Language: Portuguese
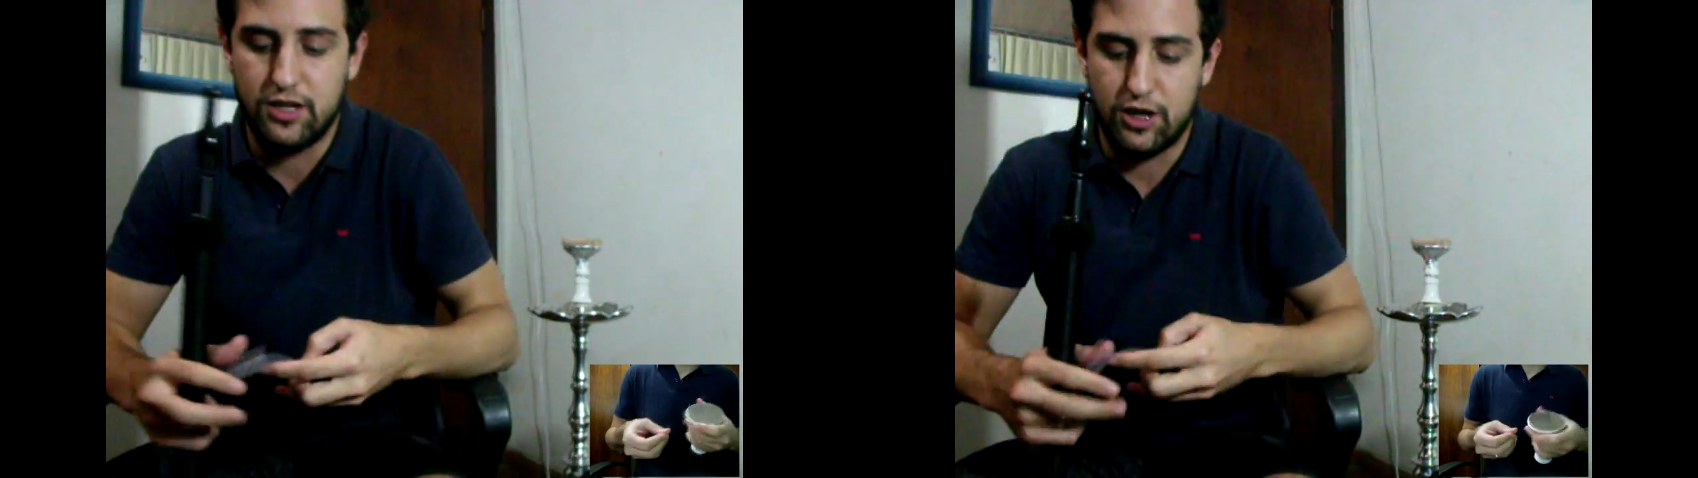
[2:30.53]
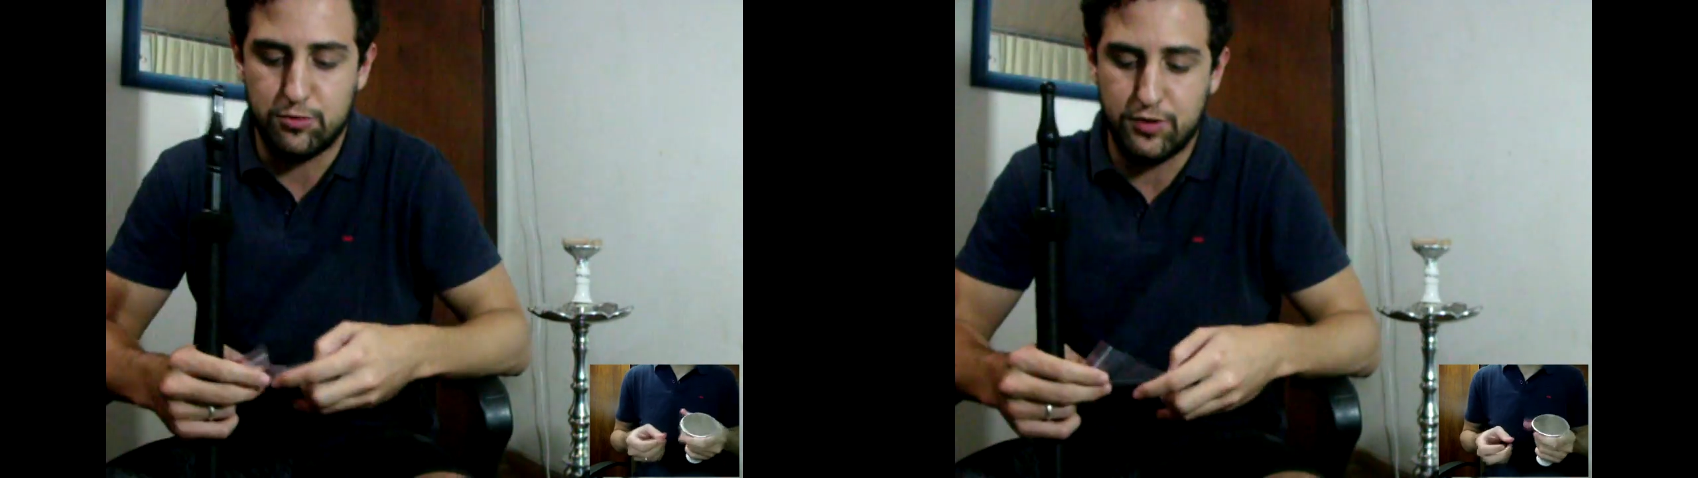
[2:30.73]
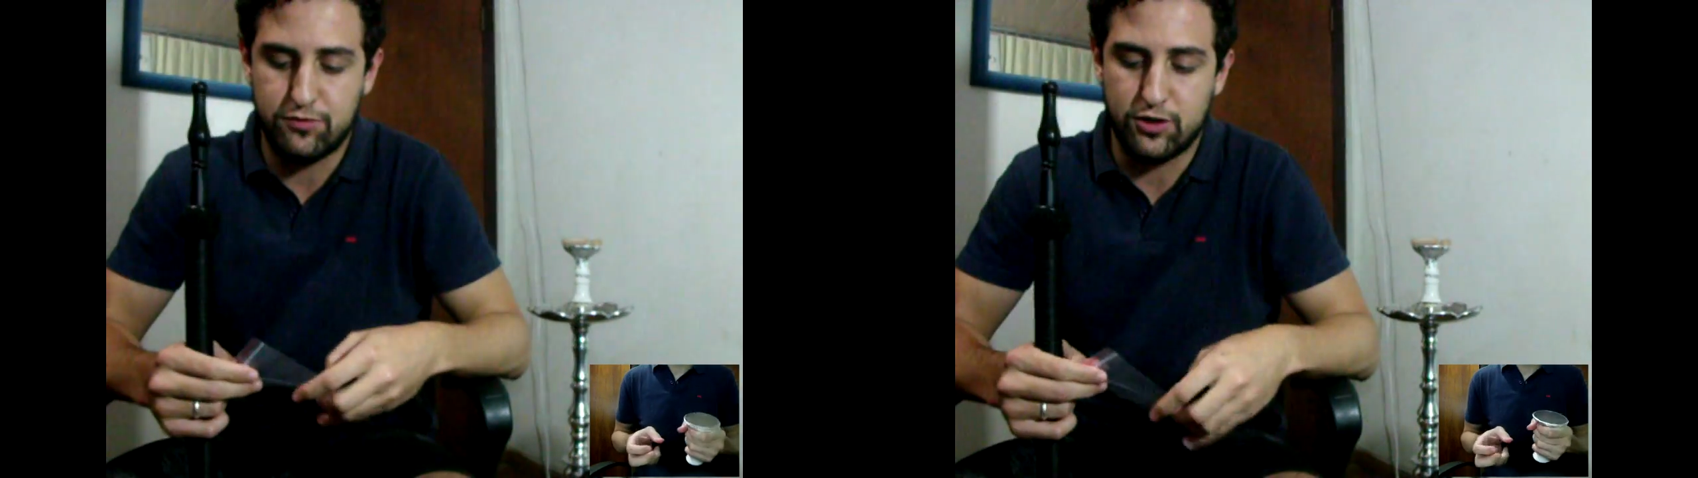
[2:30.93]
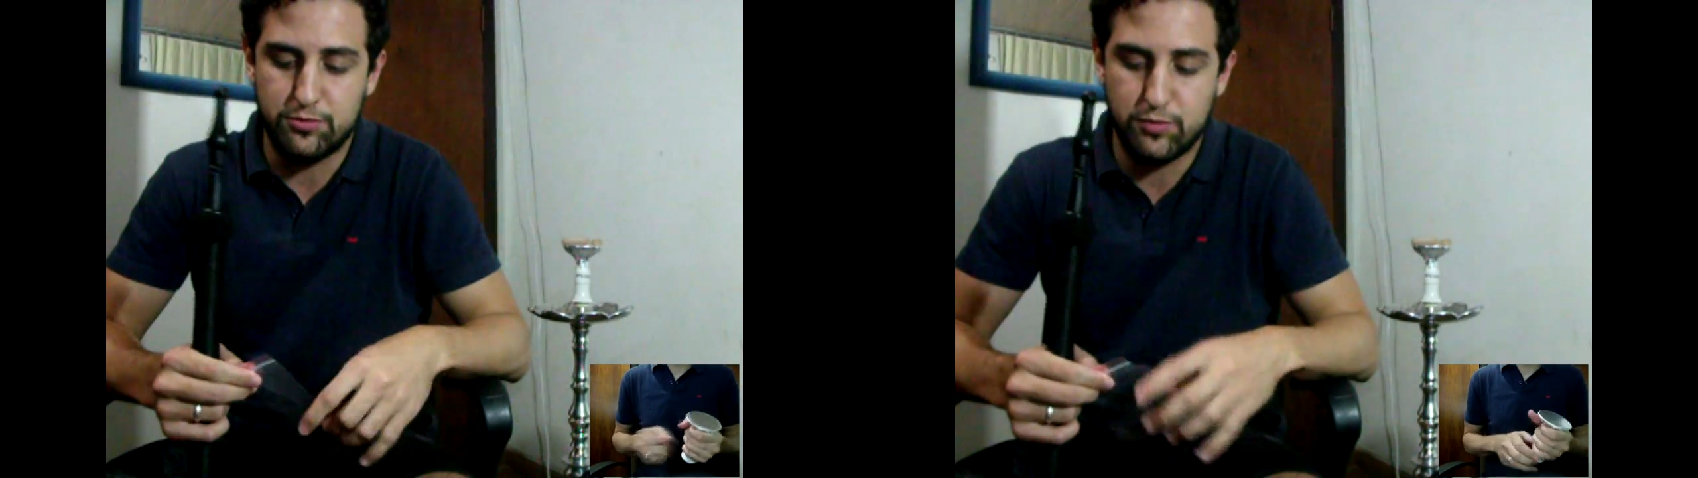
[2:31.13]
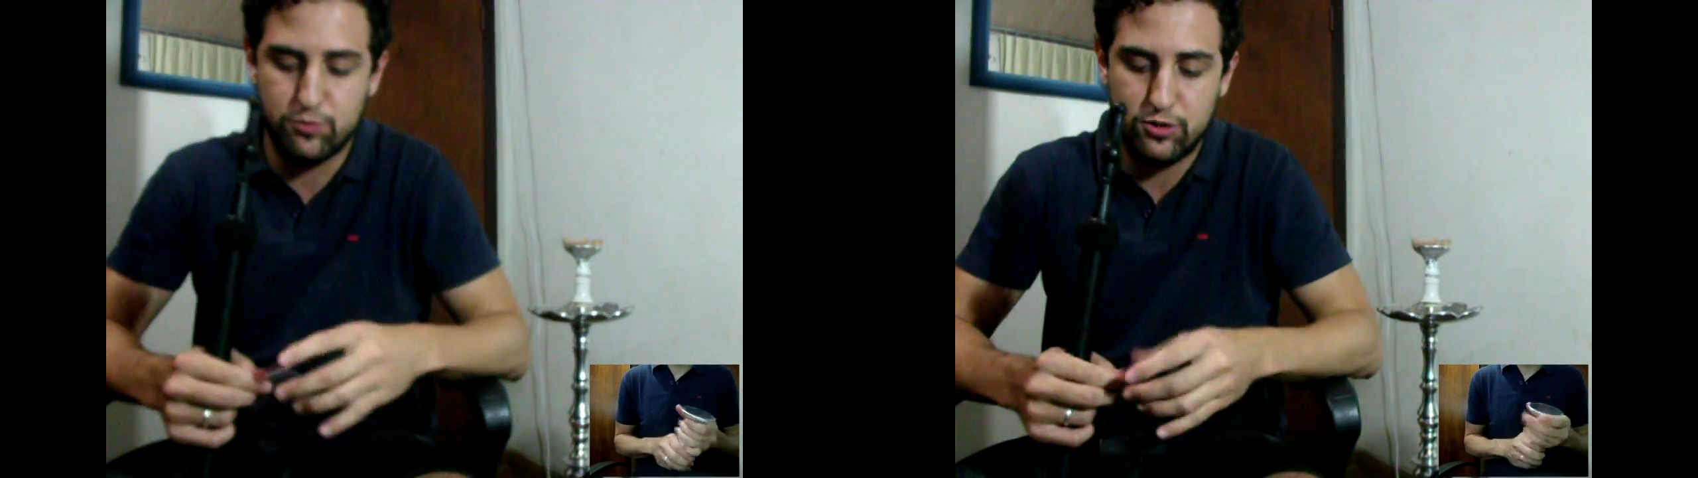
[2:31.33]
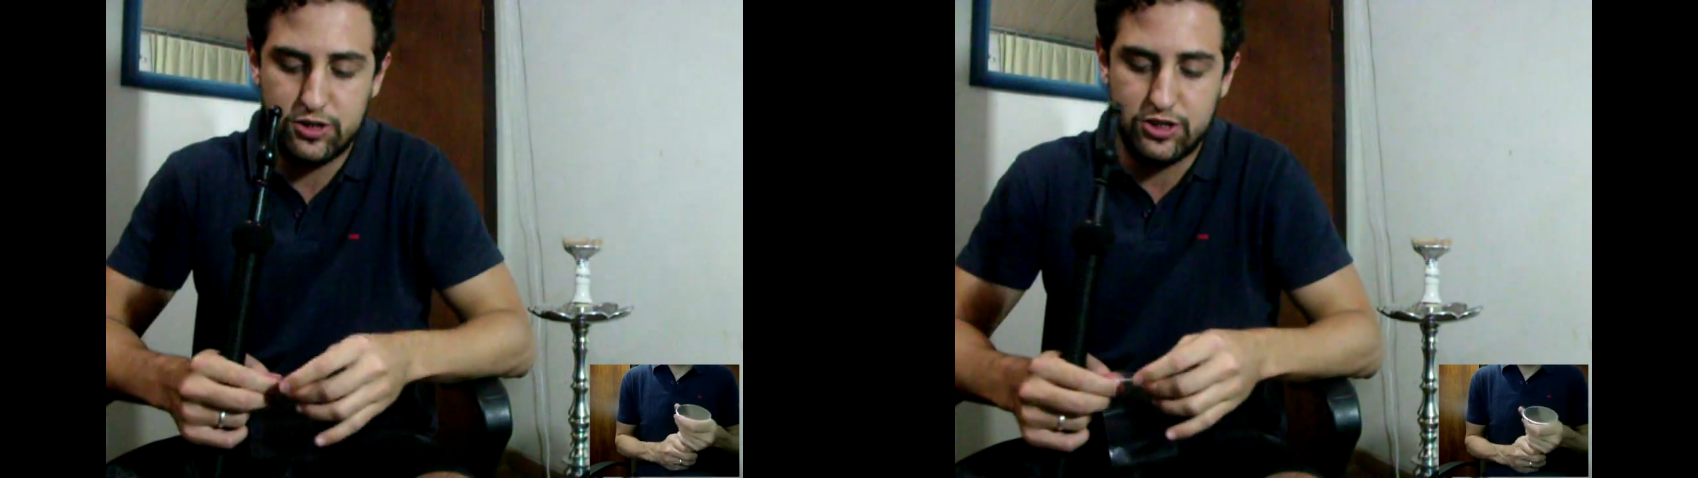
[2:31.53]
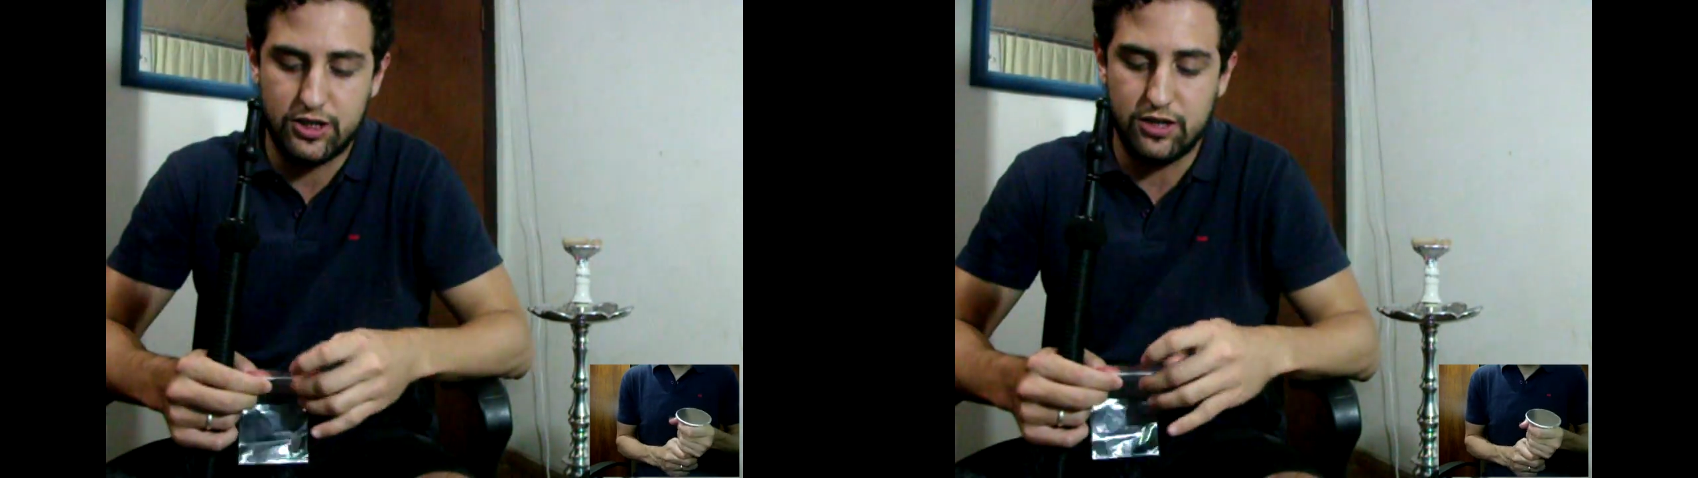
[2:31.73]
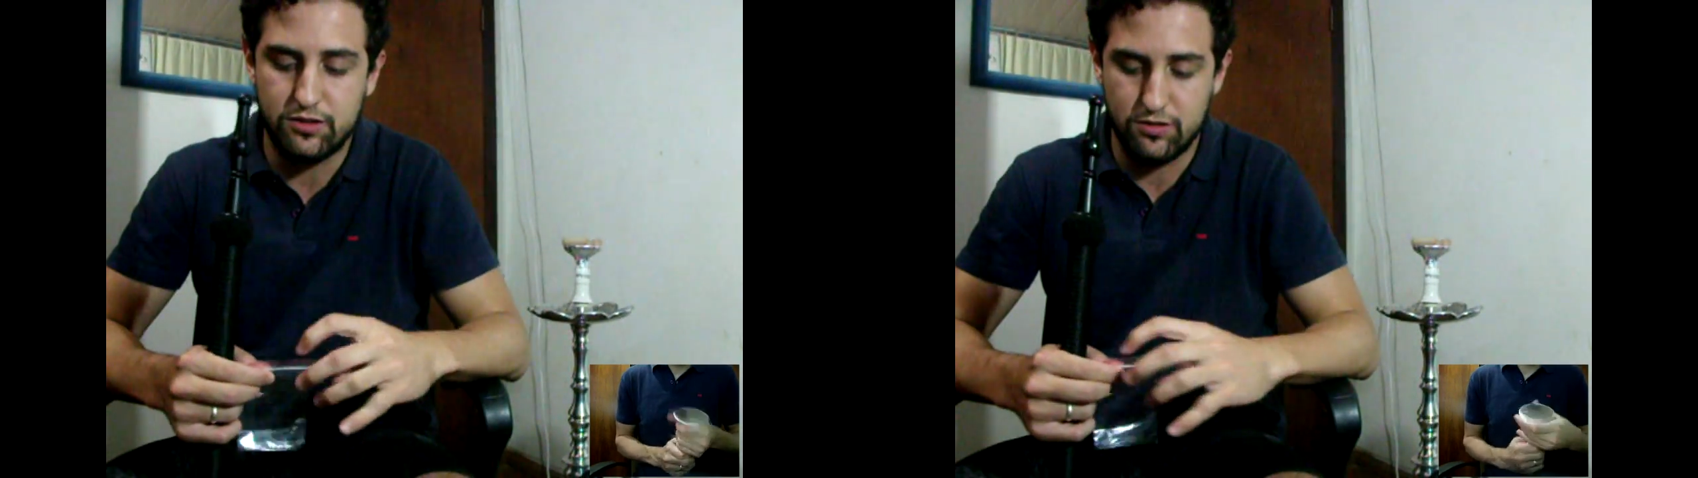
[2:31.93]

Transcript: É uma forma boa de estar